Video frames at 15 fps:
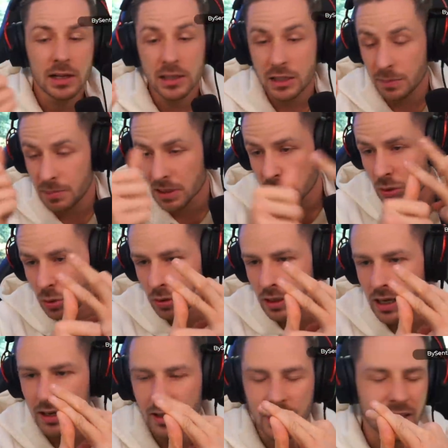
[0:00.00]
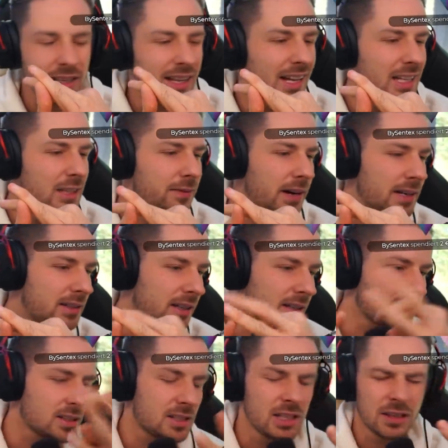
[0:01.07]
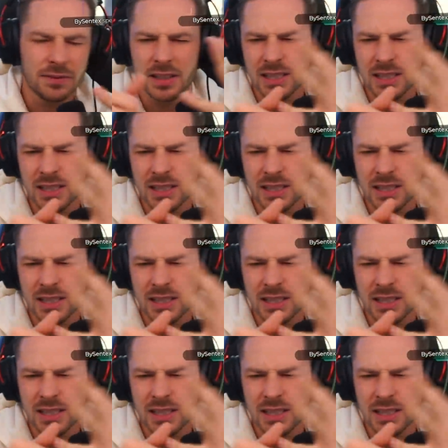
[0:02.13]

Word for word: Ist die Person an, an Reichweite interessiert?